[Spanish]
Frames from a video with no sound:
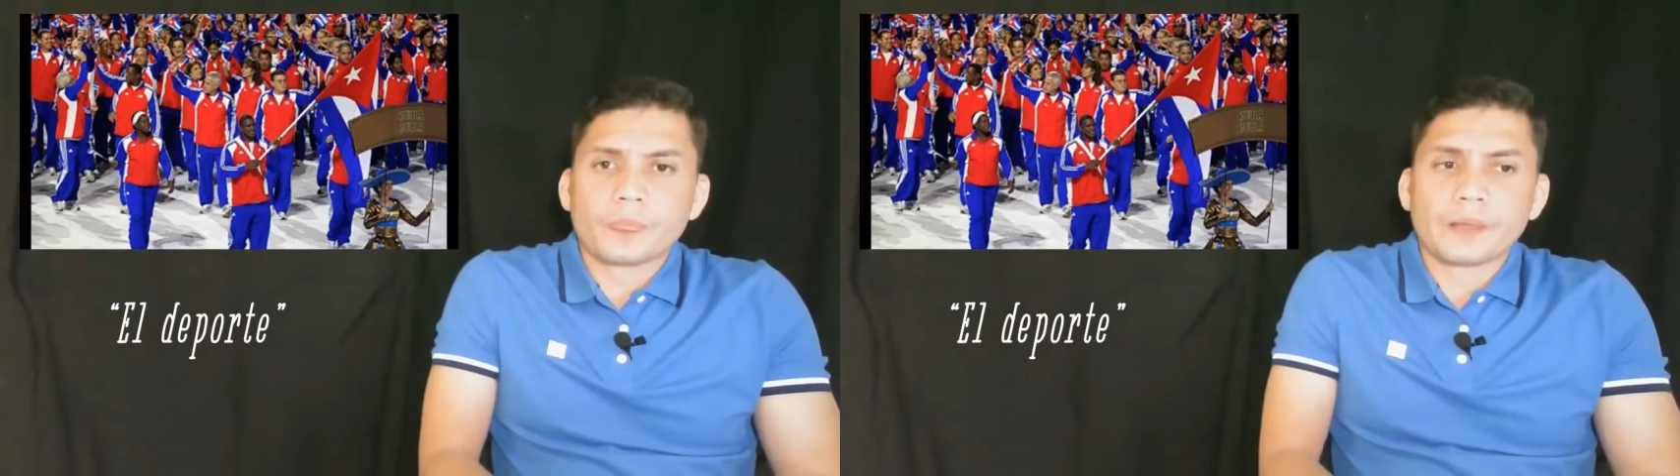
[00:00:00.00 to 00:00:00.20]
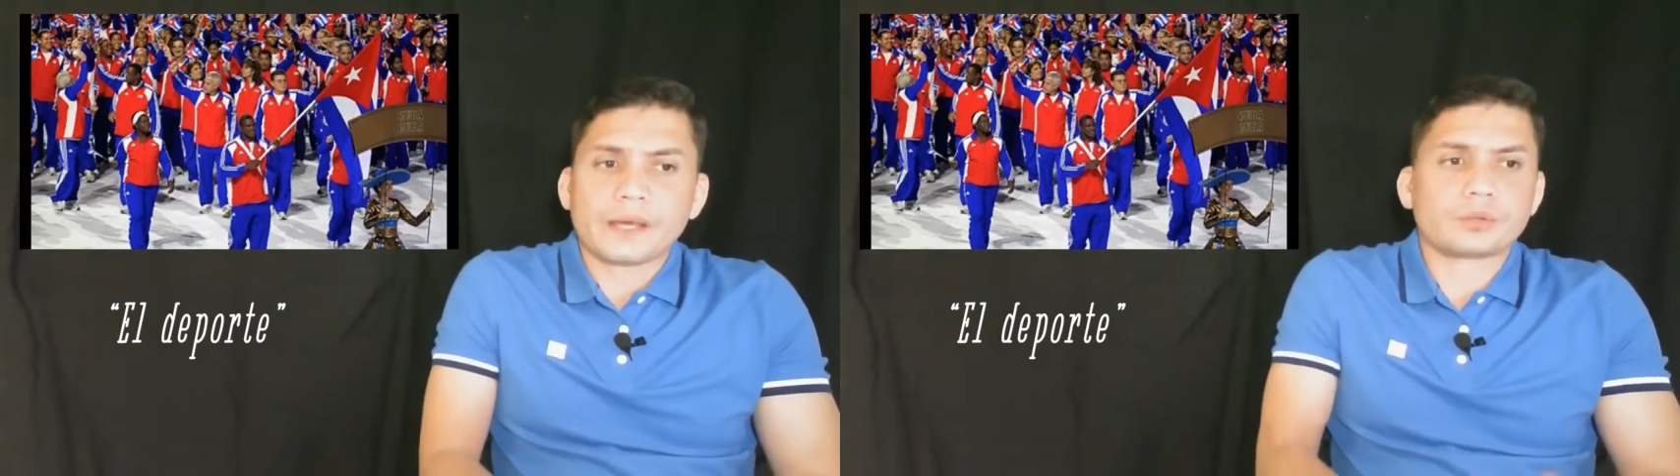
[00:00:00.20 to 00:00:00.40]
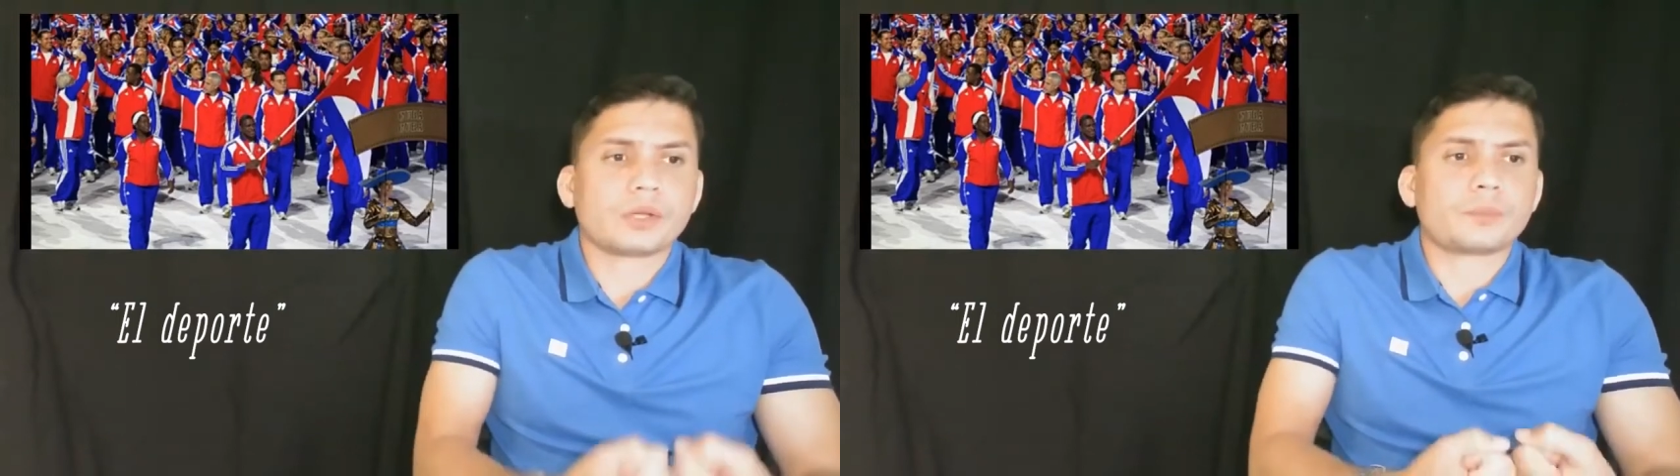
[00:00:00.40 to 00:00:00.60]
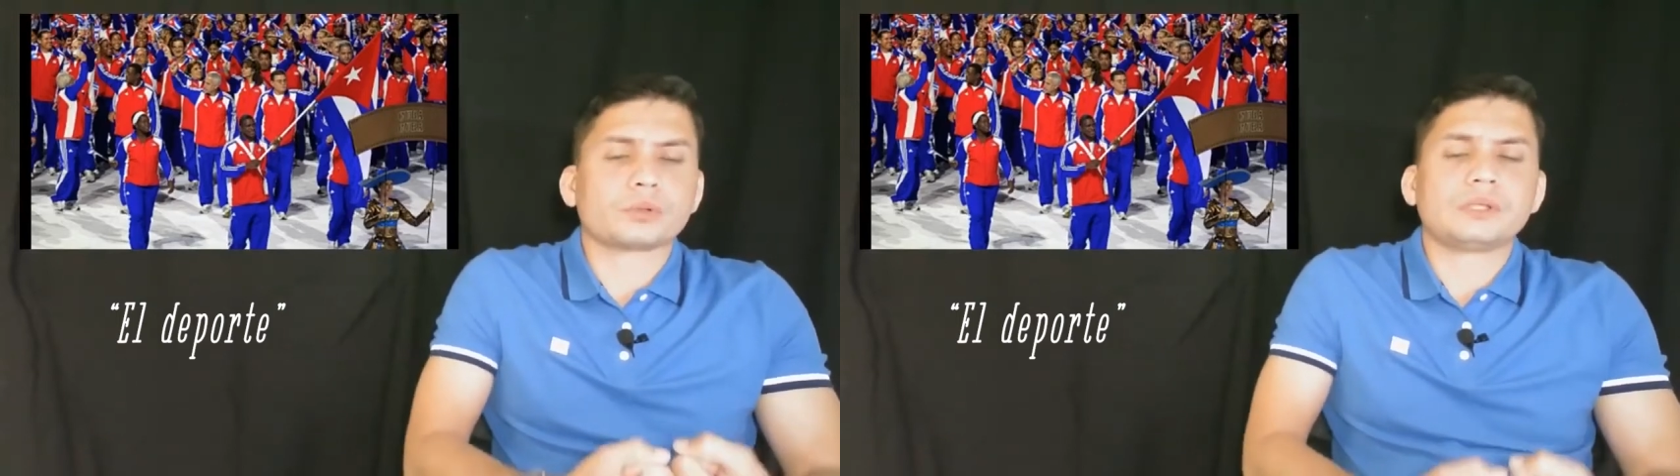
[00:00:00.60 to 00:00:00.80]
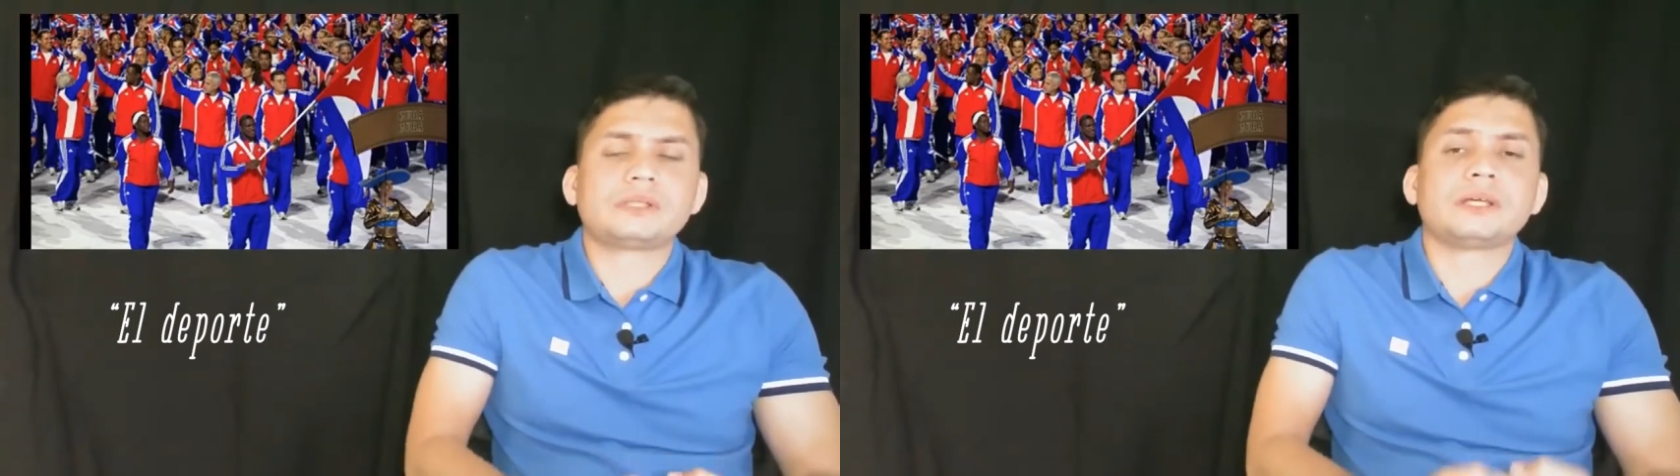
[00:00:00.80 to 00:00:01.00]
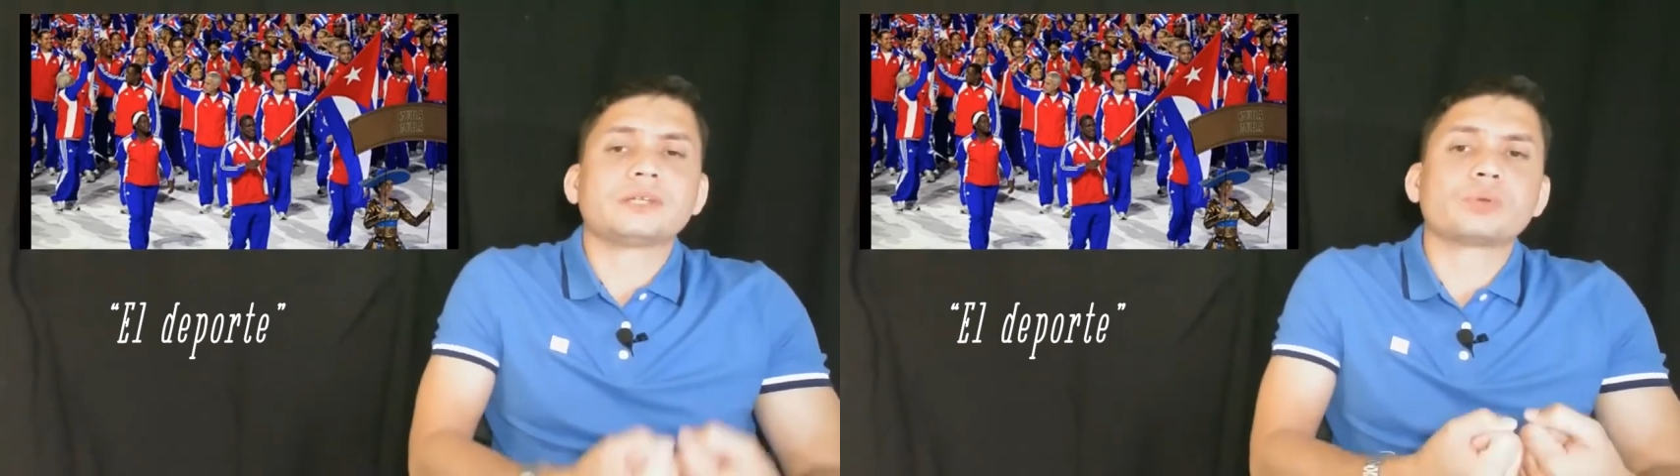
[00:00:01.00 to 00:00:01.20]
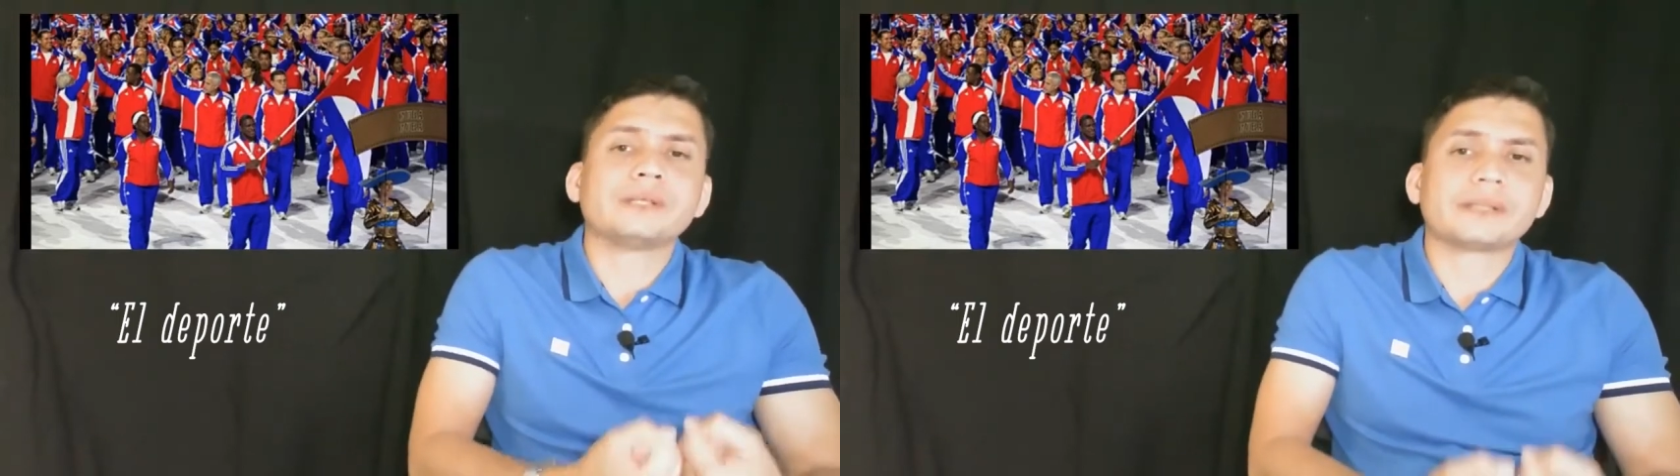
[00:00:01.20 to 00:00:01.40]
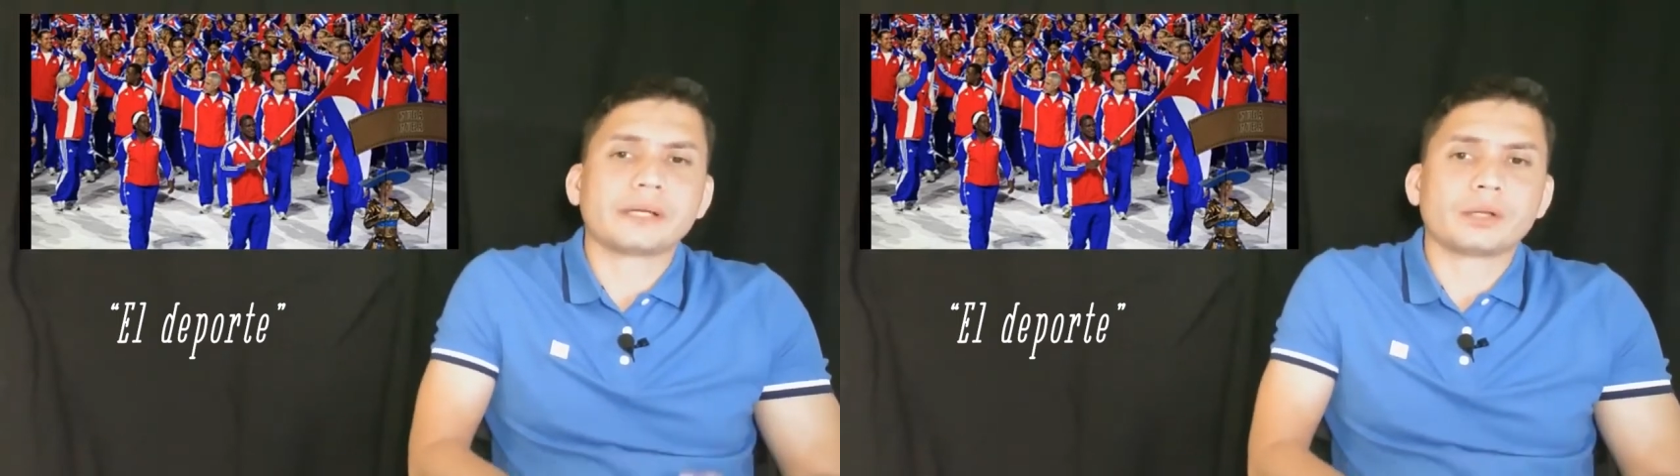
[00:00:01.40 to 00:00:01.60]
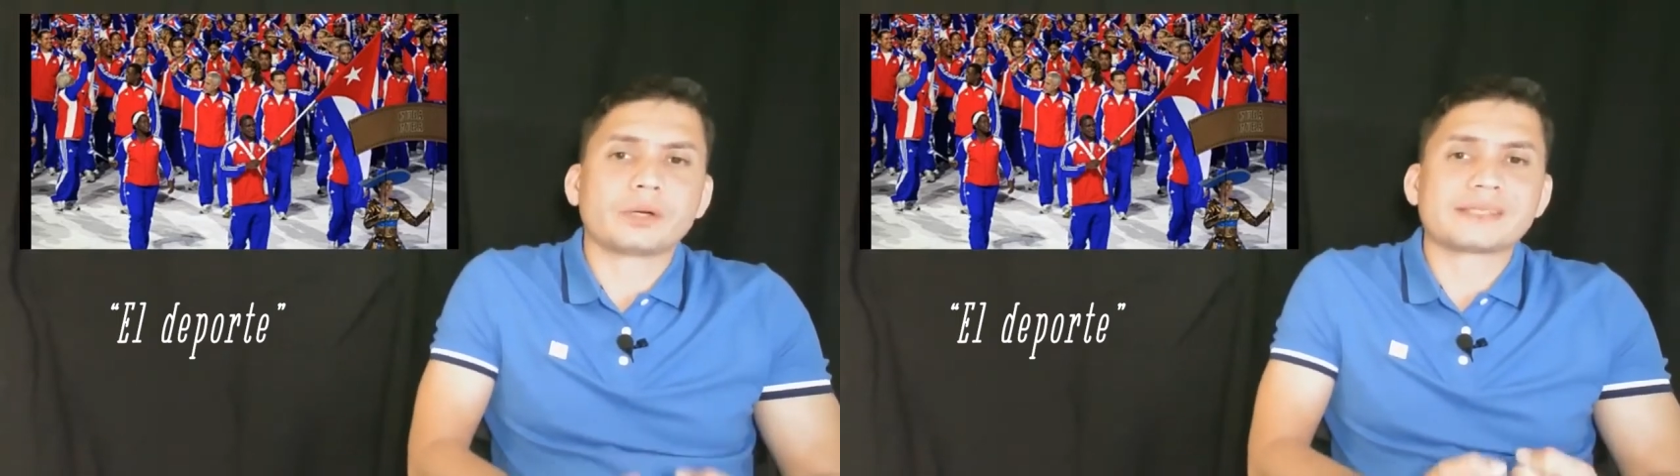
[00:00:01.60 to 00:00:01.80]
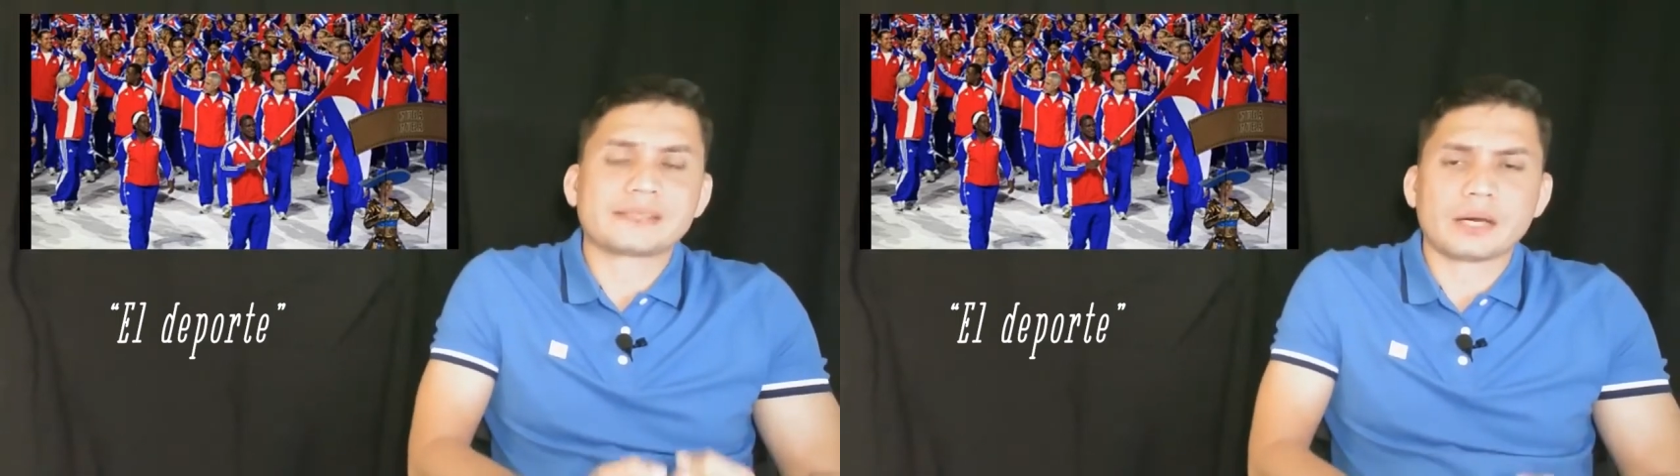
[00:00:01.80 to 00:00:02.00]
esos deportistas y esos
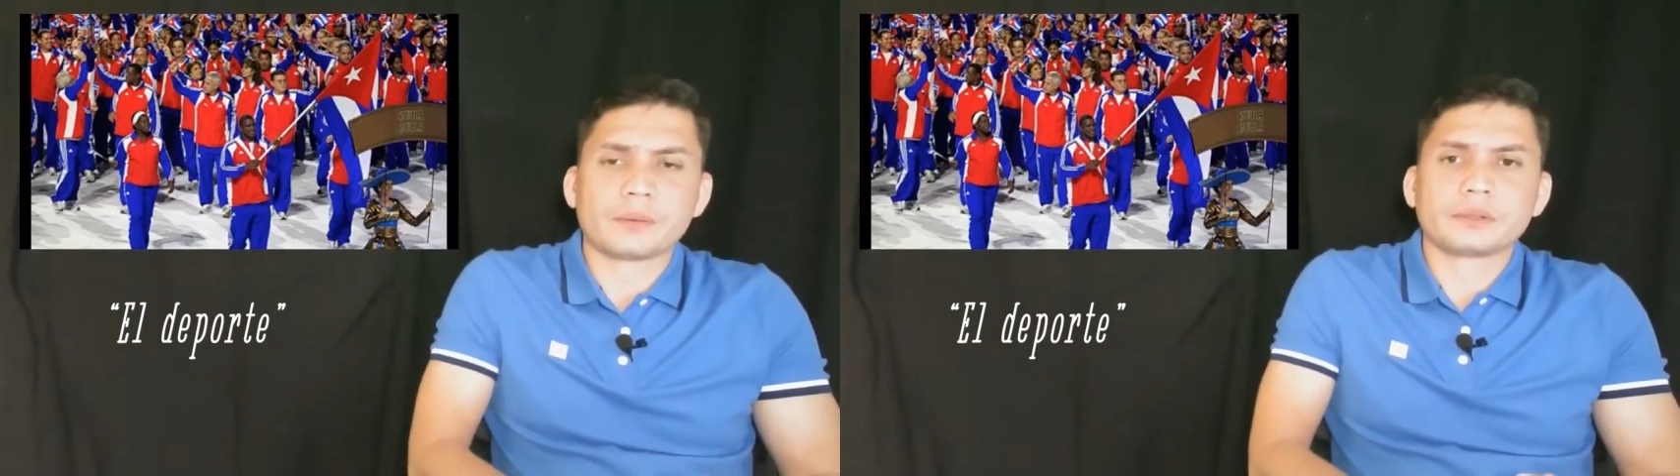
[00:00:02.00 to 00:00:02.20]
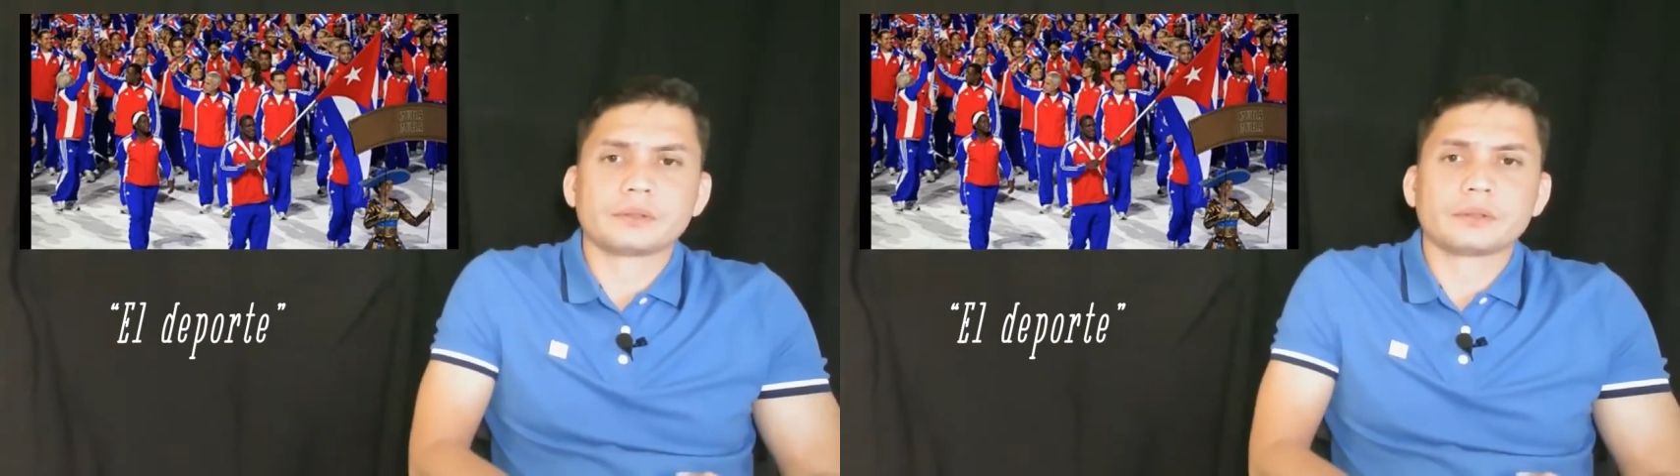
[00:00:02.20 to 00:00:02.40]
entrenadores saben